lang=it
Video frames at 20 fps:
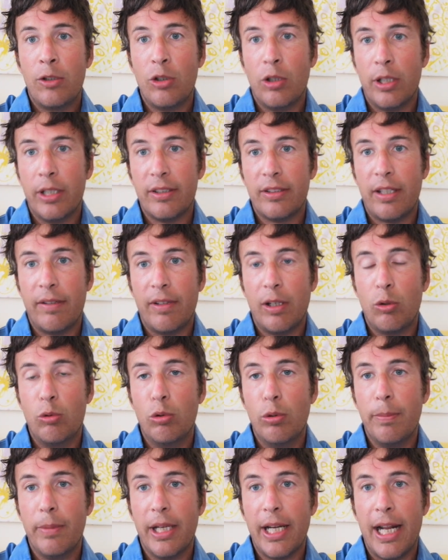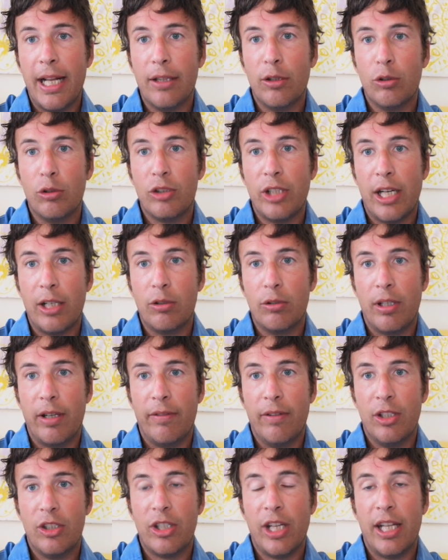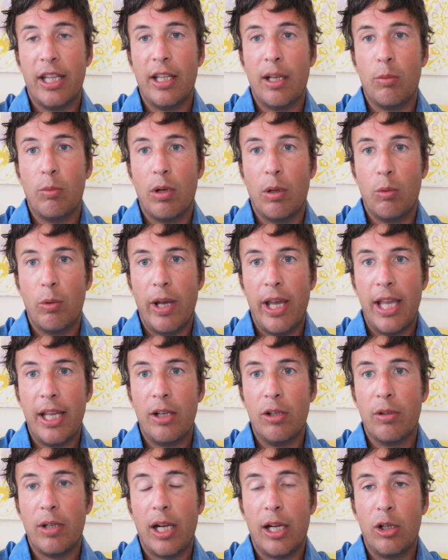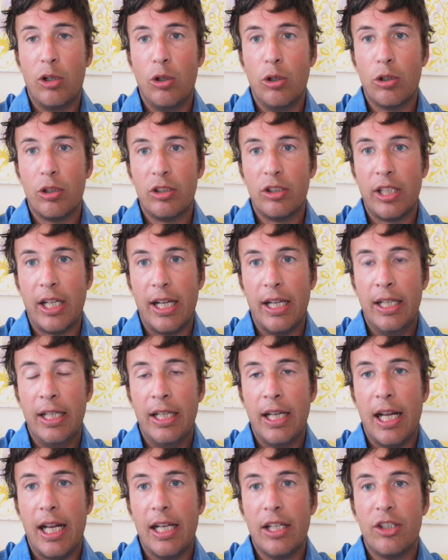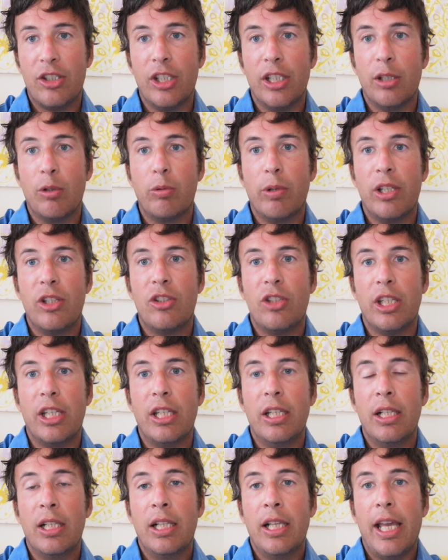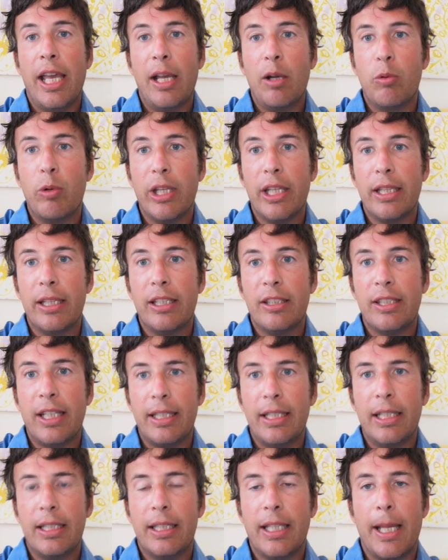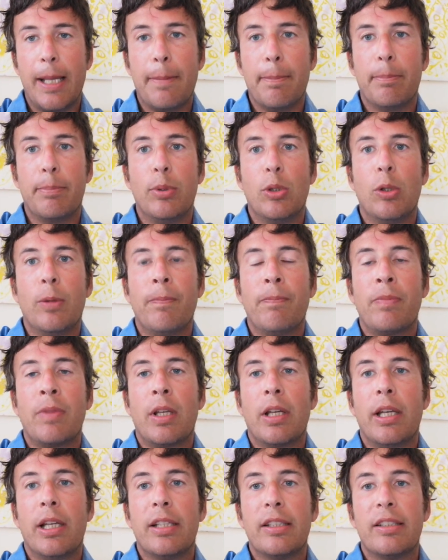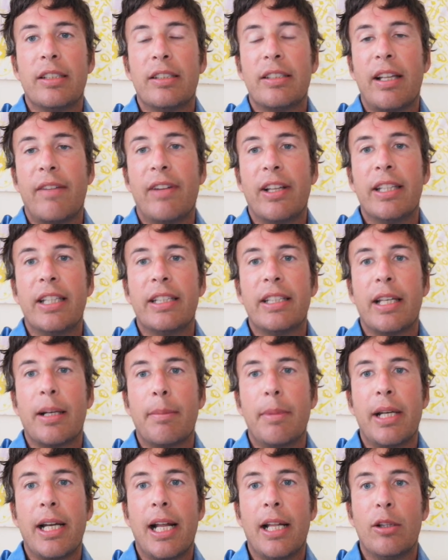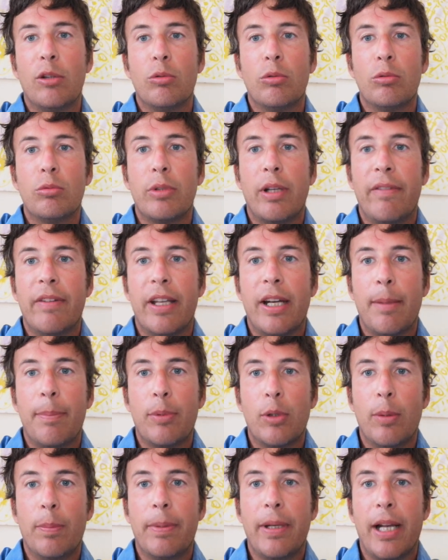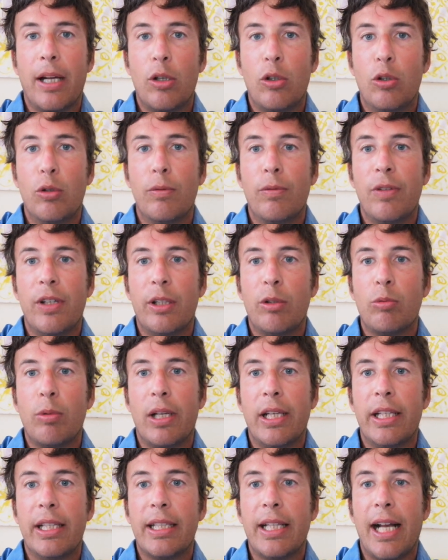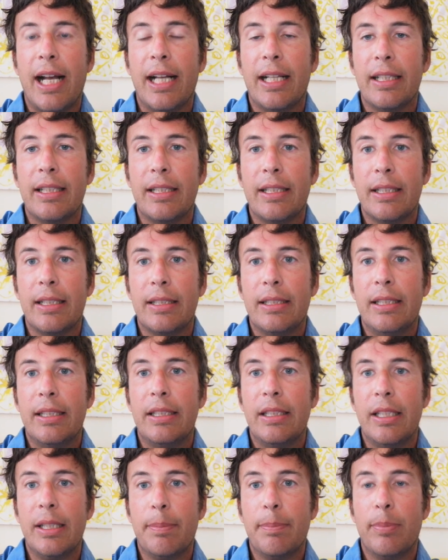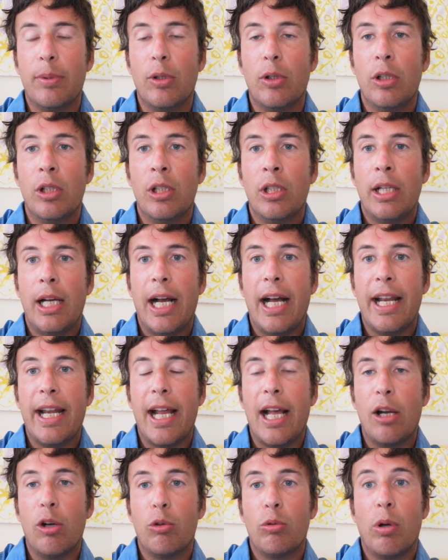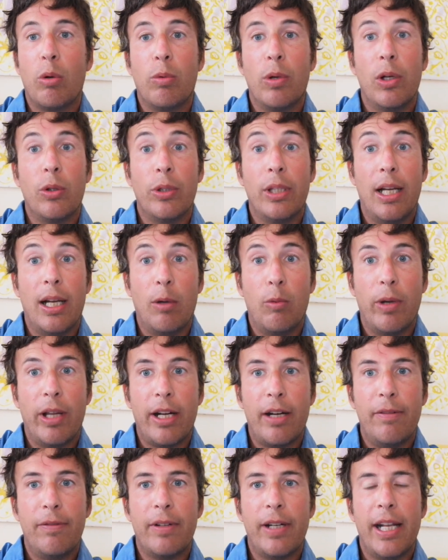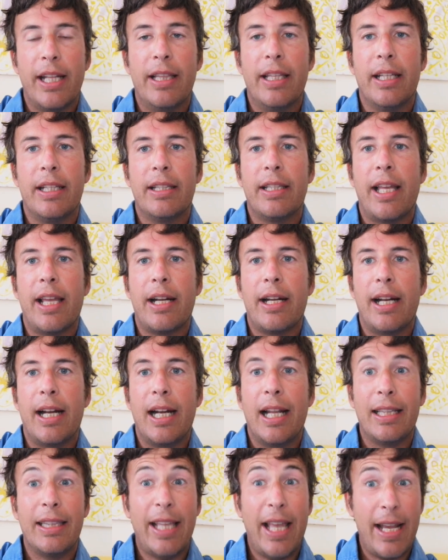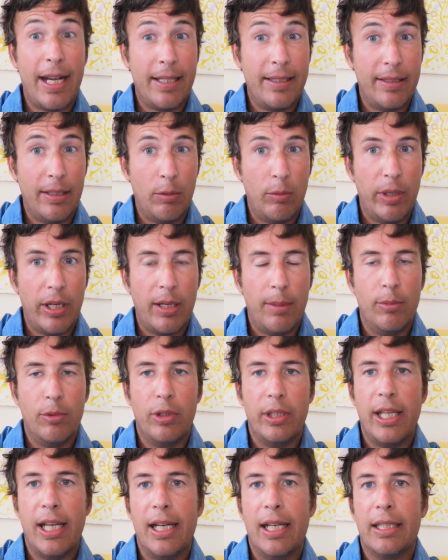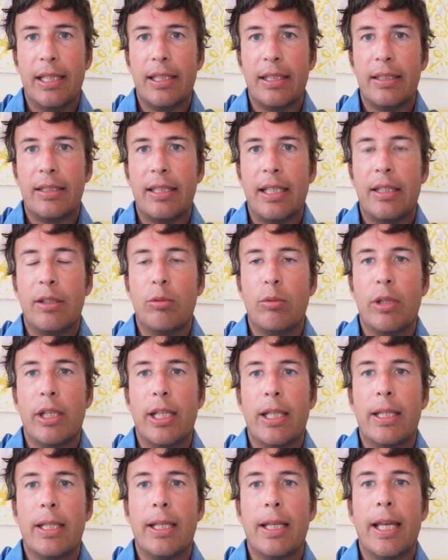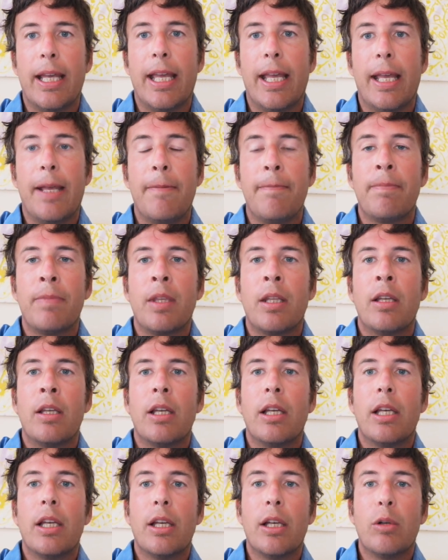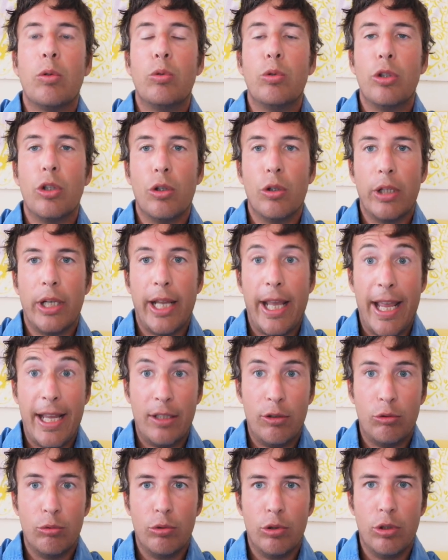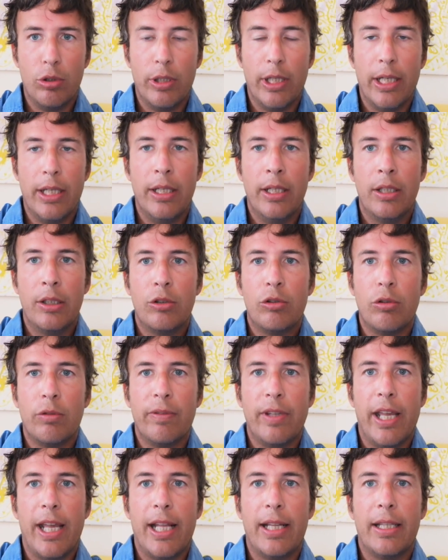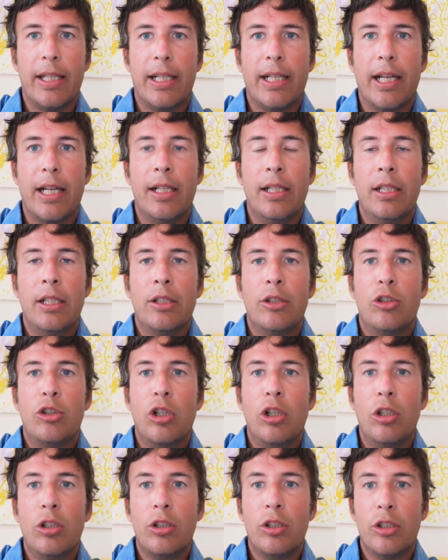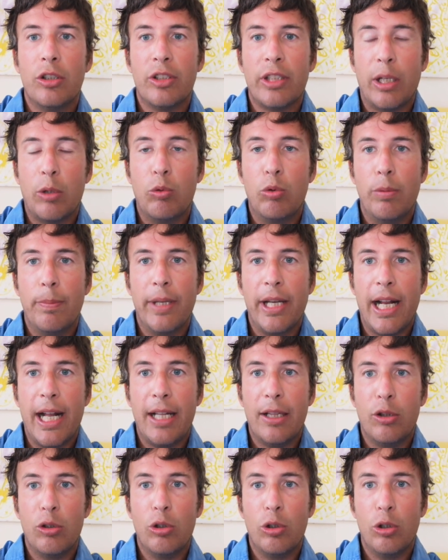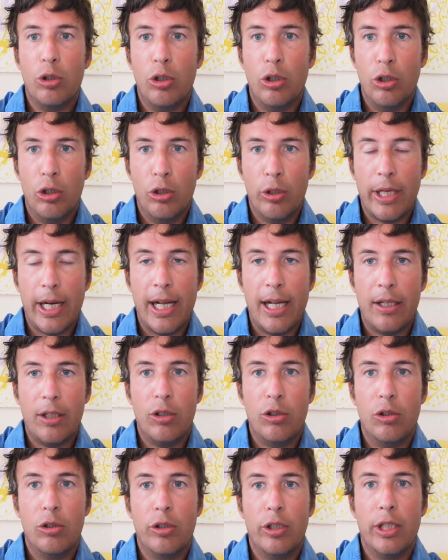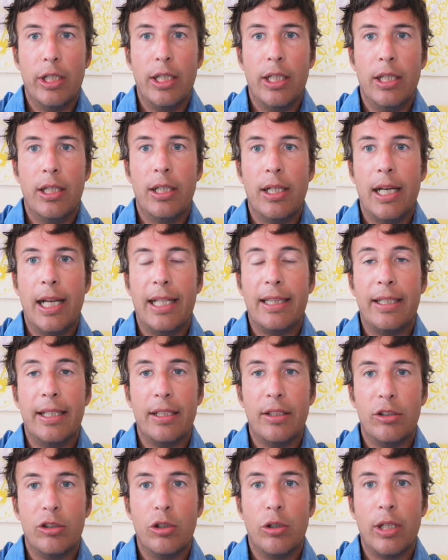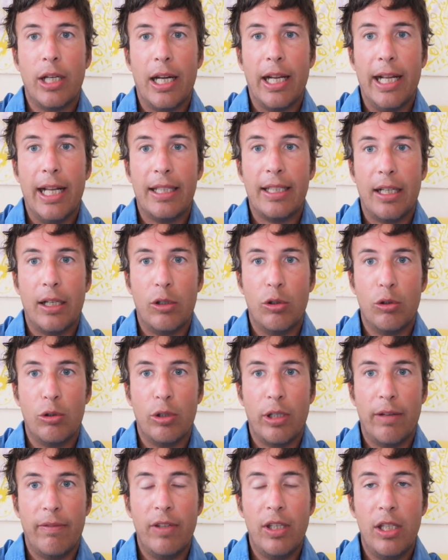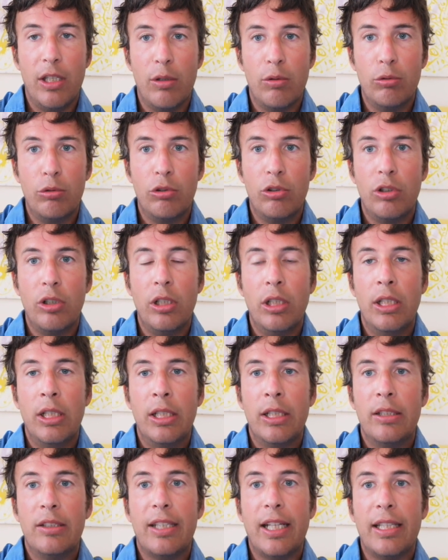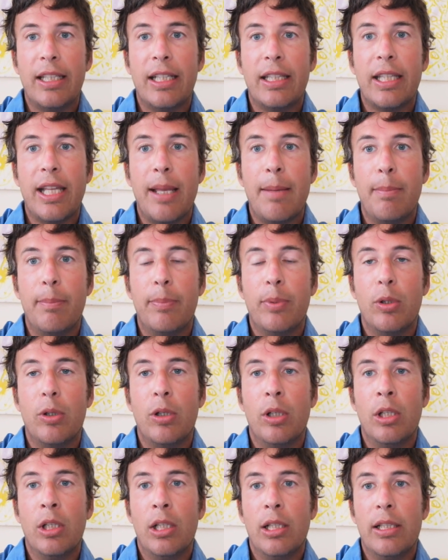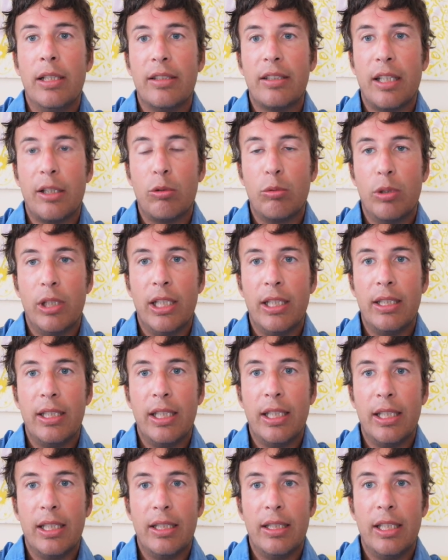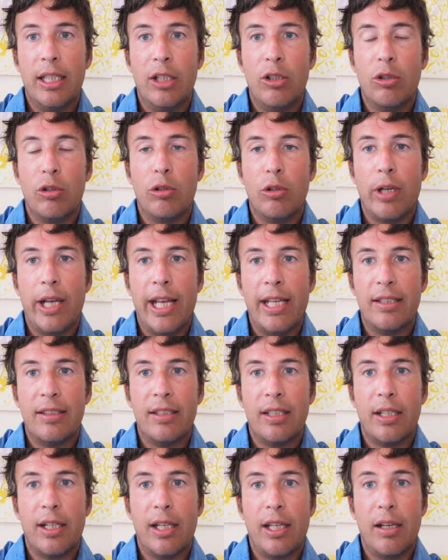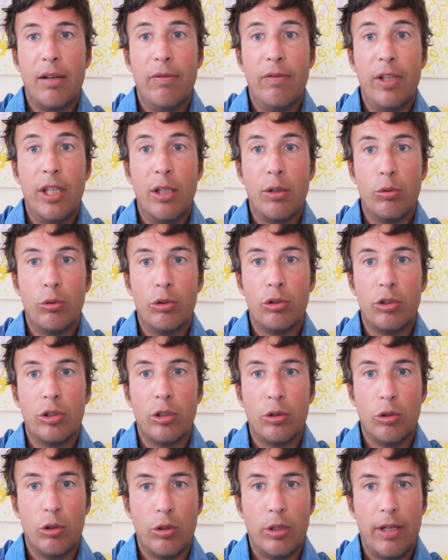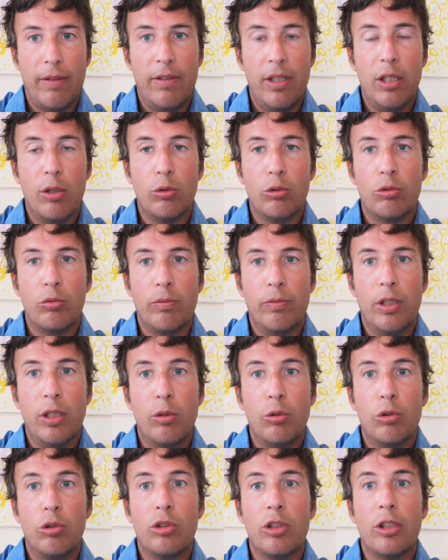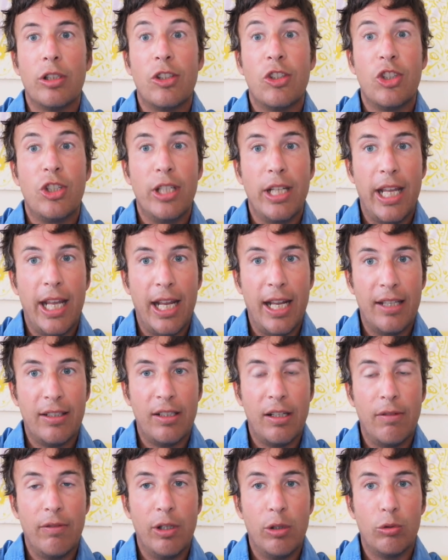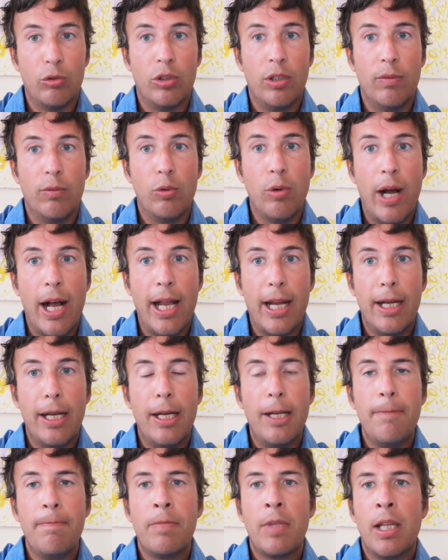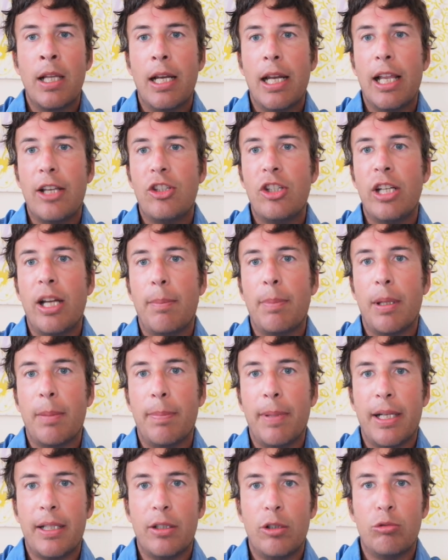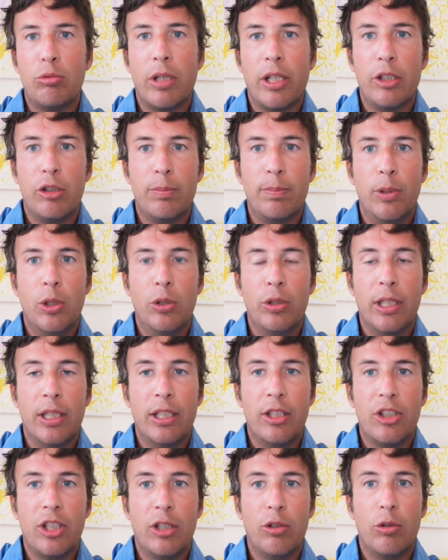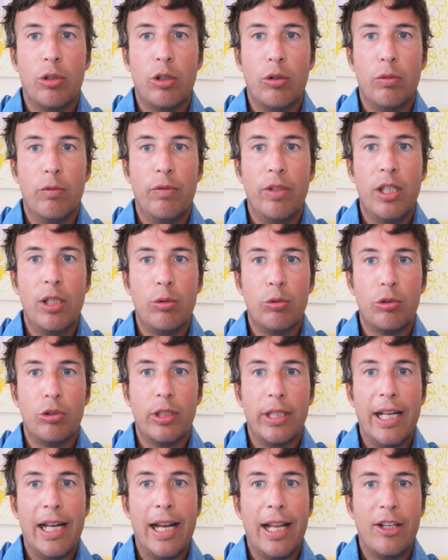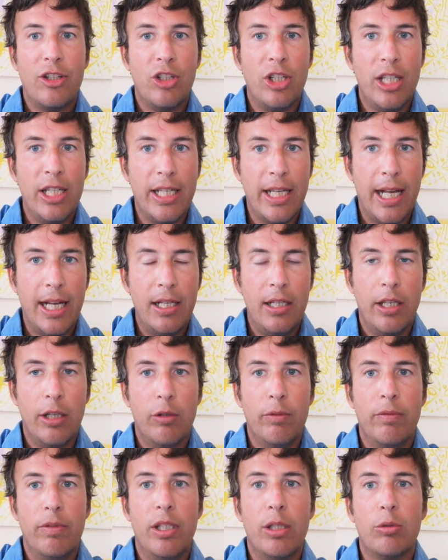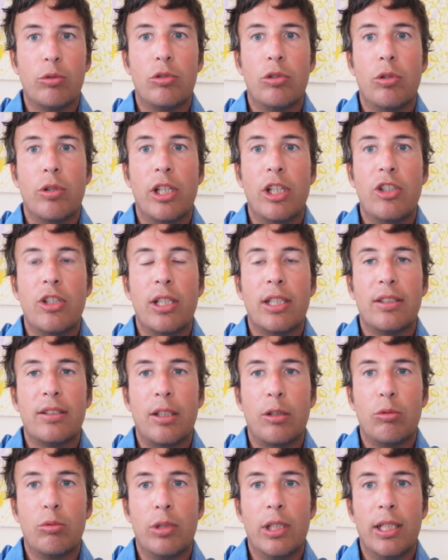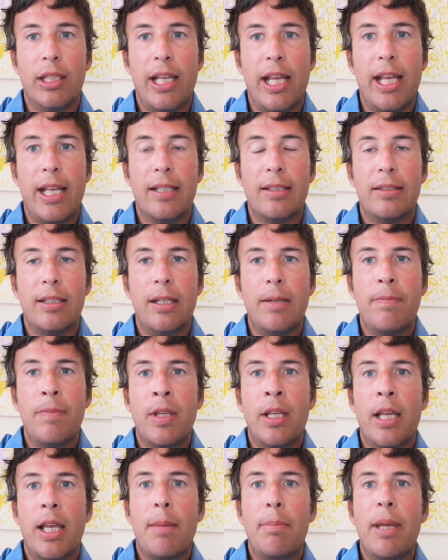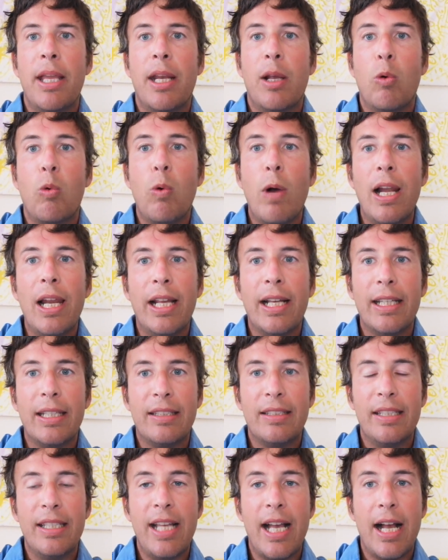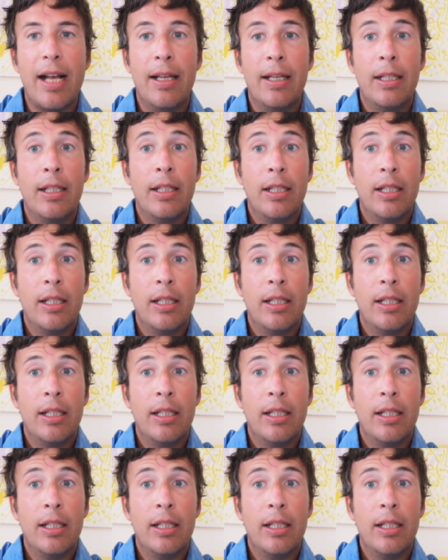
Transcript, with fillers: ciò che stava culminando già con la vicenda Huawei, con la corsa al 5G e quindi già da tempo eh, si stava determinando una vera e propria conflittualità eh, di tipo analogo a quello della guerra fredda interna alla terza guerra mondiale tra Stati Uniti e eh, Unione, ex Unione Sovietica. Ciò eh, sta culminando ora con eh, la tensione legata al coronavirus. Già da tempo gli Stati Uniti dicono essere il virus coronavirus un virus cinese, il virus di Wuhan. La Cina per parte sua risponde dicendo che è un virus della CIA, è un virus di origine statunitense. Ebbene, quale che sia